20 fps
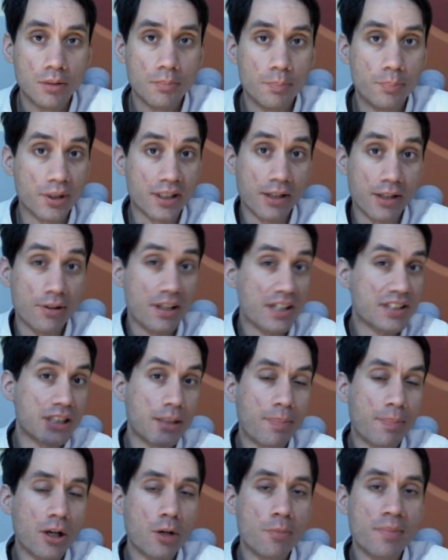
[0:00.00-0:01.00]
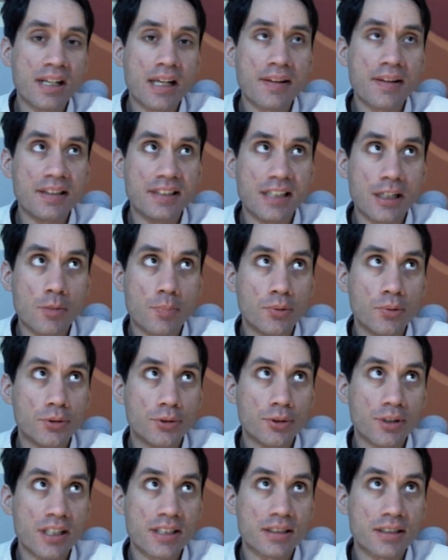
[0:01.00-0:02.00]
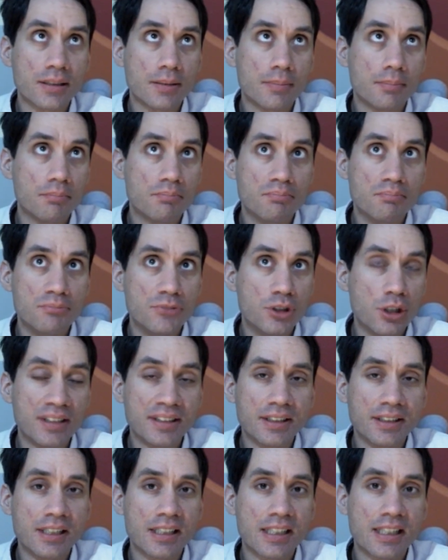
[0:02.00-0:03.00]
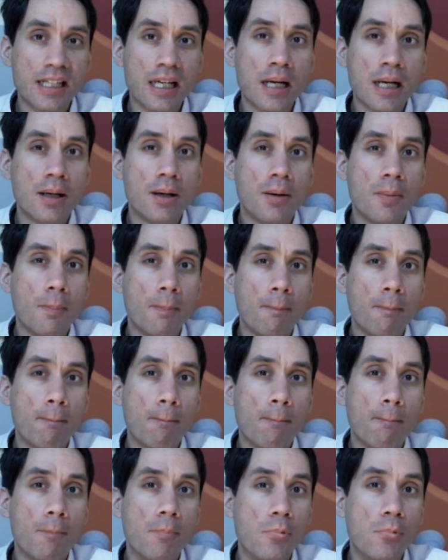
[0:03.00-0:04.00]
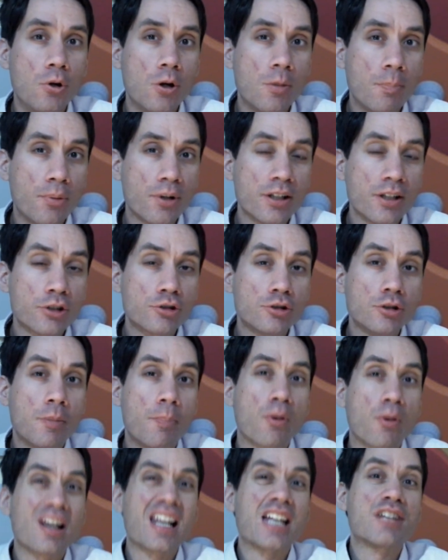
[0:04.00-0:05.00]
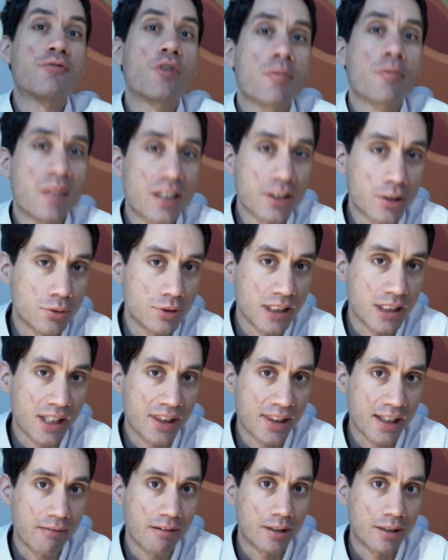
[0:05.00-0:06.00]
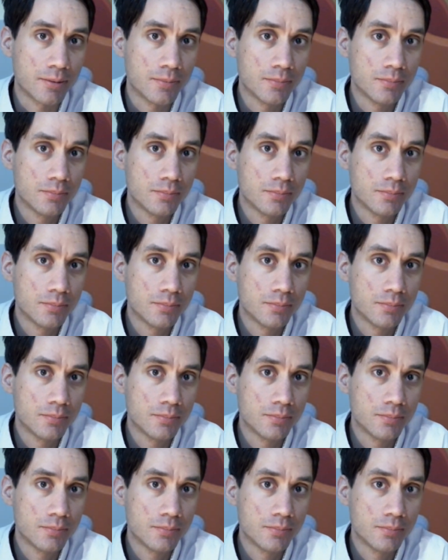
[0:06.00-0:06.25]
Porque doña Esther Palomera del diario.es dio a entender que era no por ello, sino por las formas que utilizaban